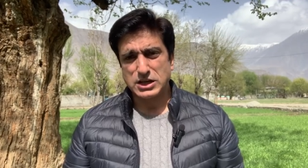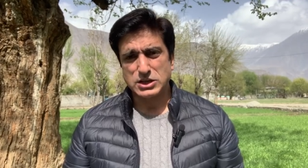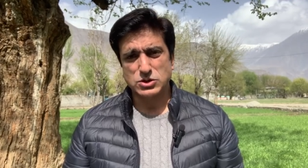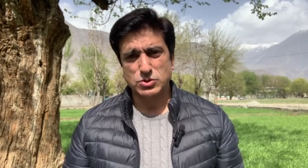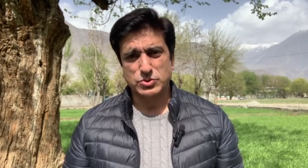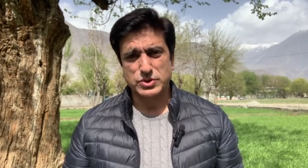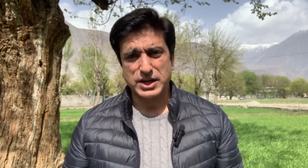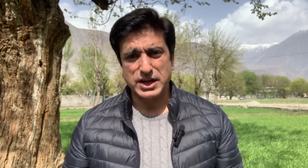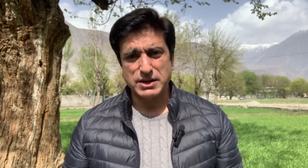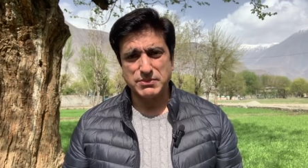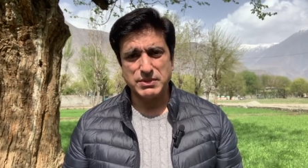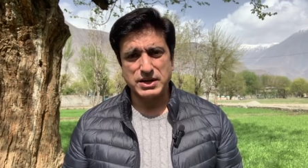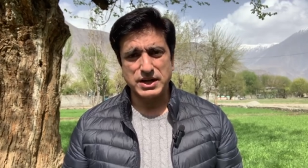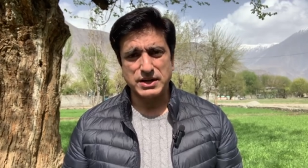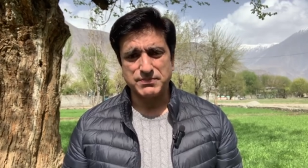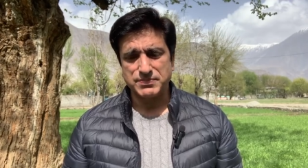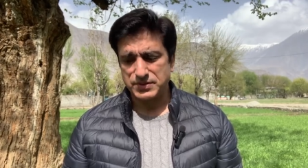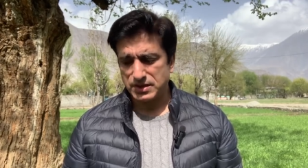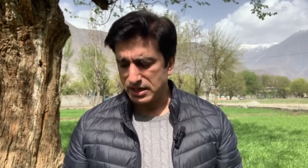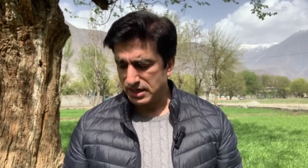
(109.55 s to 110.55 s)
यूक्रेन में
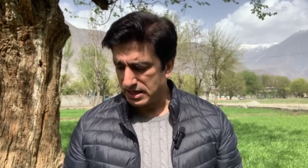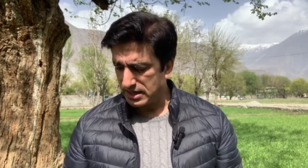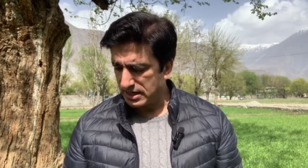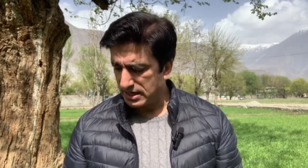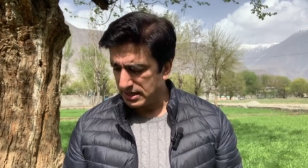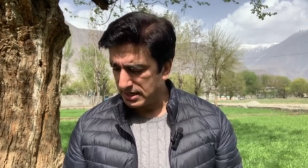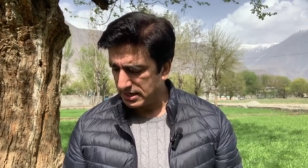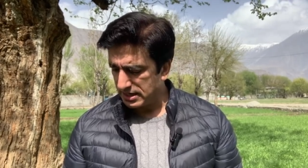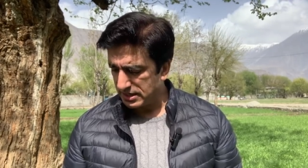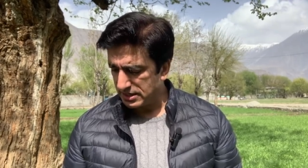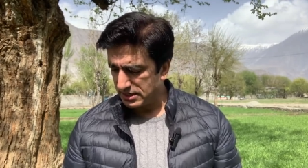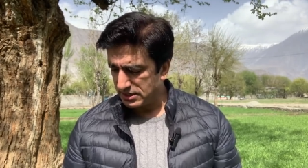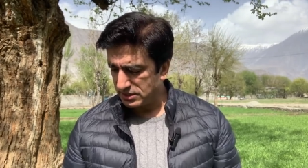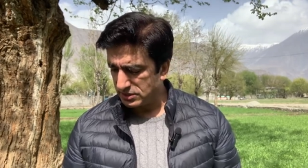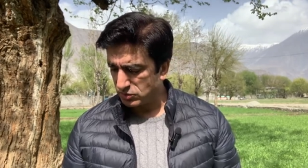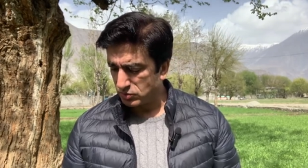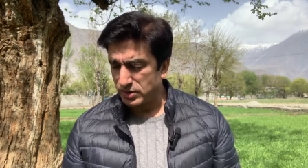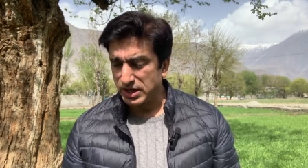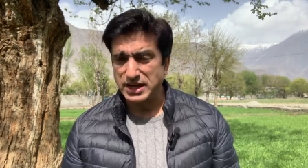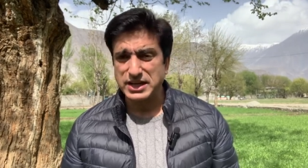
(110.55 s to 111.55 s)

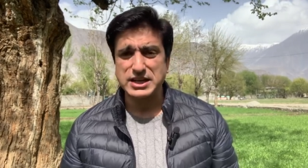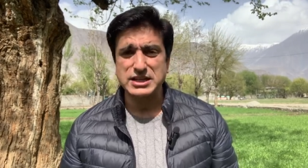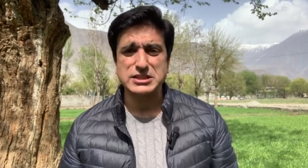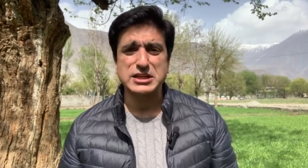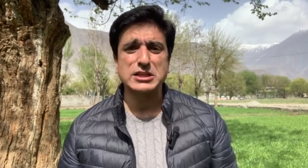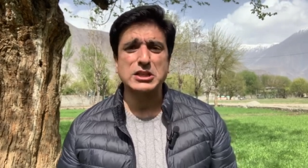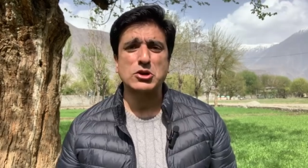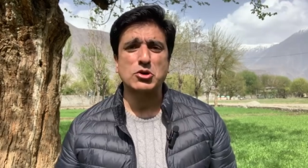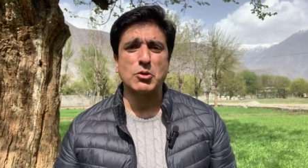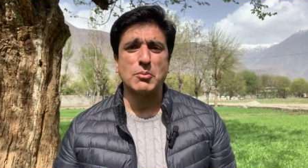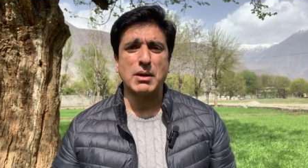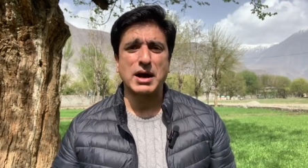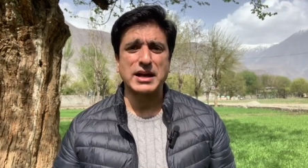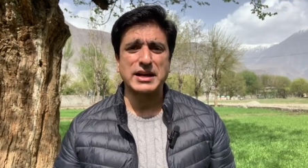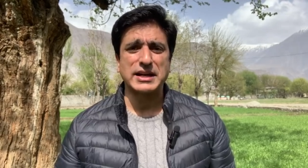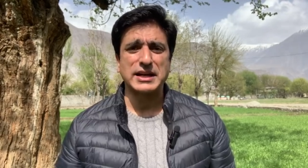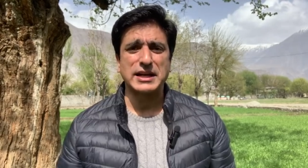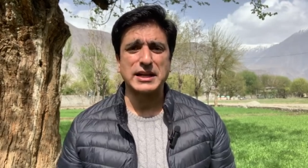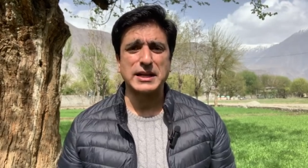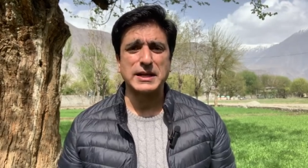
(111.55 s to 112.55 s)
यूक्रेन के सदर को
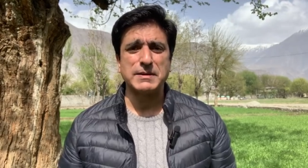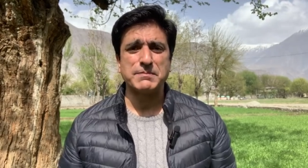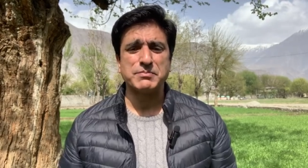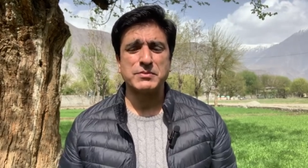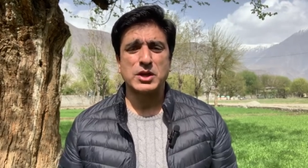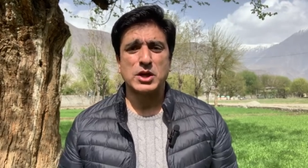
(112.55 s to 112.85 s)
मारने के लिए